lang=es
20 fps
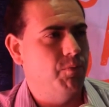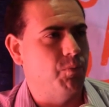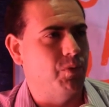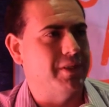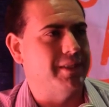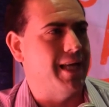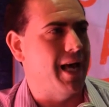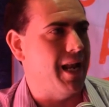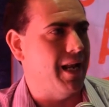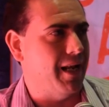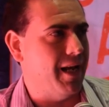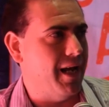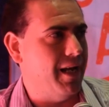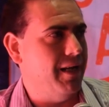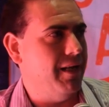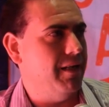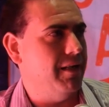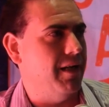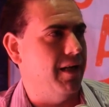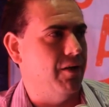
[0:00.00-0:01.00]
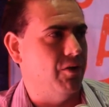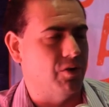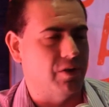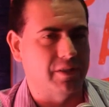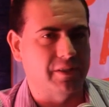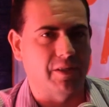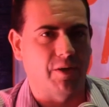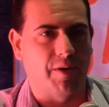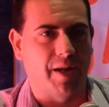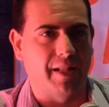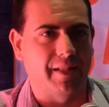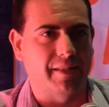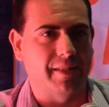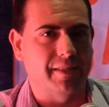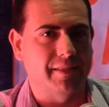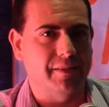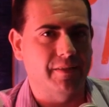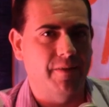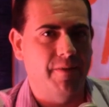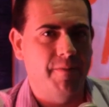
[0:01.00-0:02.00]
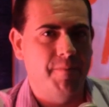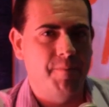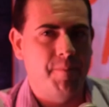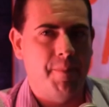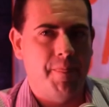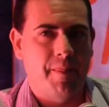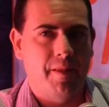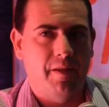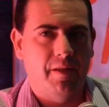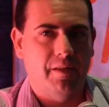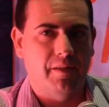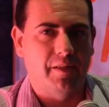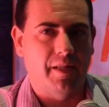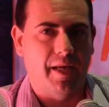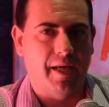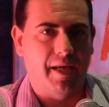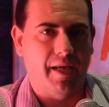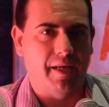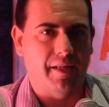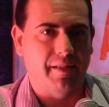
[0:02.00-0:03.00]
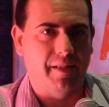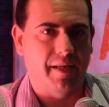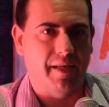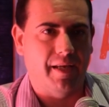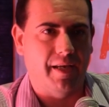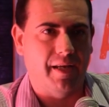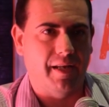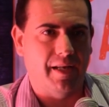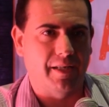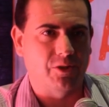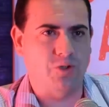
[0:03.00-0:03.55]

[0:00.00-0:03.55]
pues salgan a los restaurantes de, la